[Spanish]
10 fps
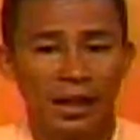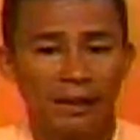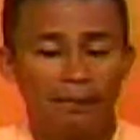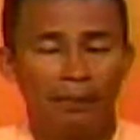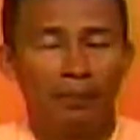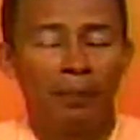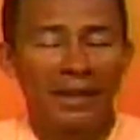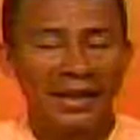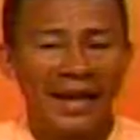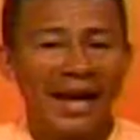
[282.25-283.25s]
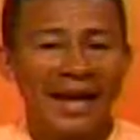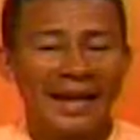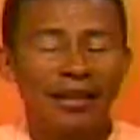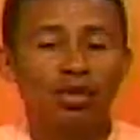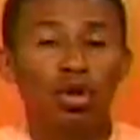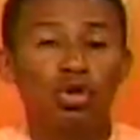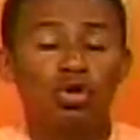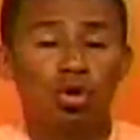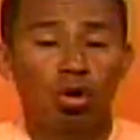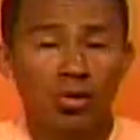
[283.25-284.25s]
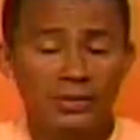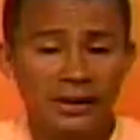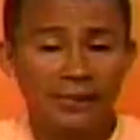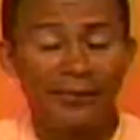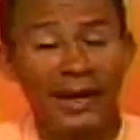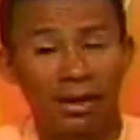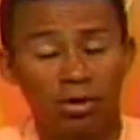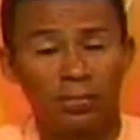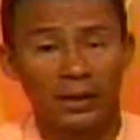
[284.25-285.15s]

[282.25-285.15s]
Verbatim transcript: eh, vendrán a dar todos sus conocimientos,